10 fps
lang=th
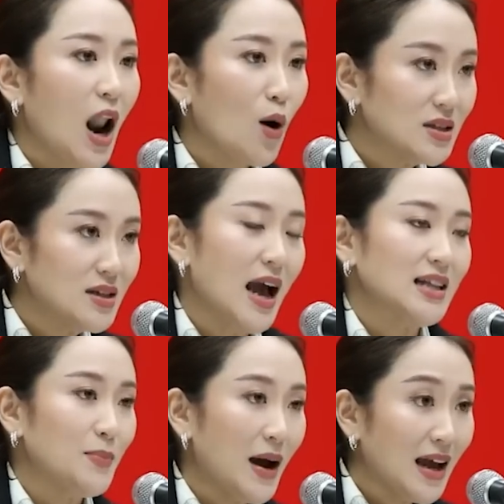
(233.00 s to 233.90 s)
เราจึงอยาก
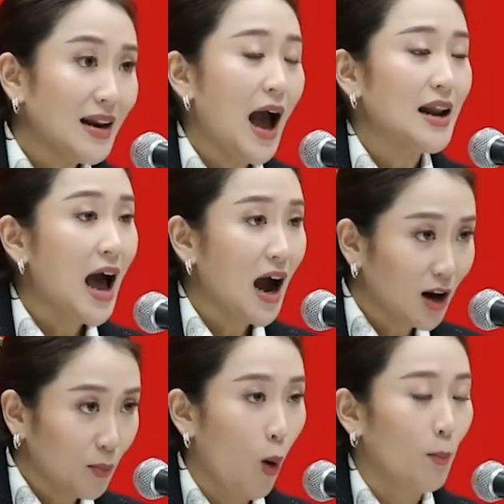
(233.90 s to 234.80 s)
จะพัฒนาทั้ง
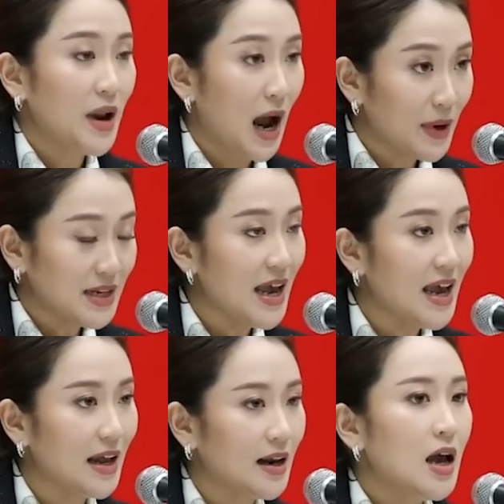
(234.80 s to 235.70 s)
ระบบทั้งประเทศ